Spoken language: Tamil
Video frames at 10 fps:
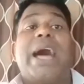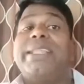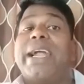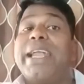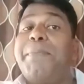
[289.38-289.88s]

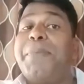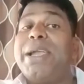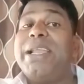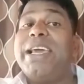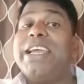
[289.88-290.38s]
அந்த
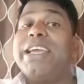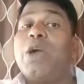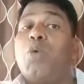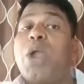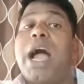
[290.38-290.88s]
அடைப்பையில் இருக்கிற
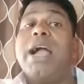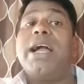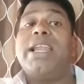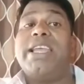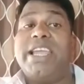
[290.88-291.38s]

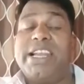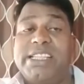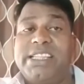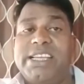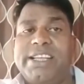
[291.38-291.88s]
குழாங்களை
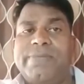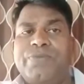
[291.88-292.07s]
எடுத்து